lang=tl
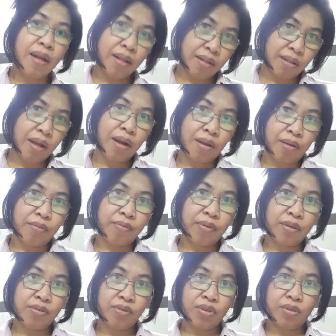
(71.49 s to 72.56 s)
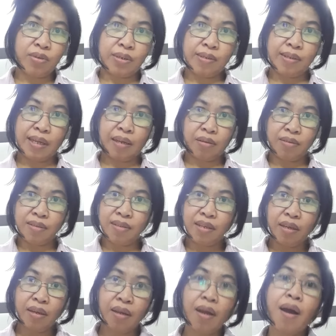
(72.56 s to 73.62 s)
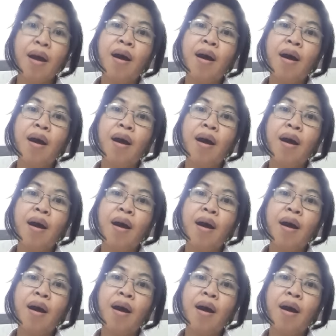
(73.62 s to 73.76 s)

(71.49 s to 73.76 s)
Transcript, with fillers: live in Universal City.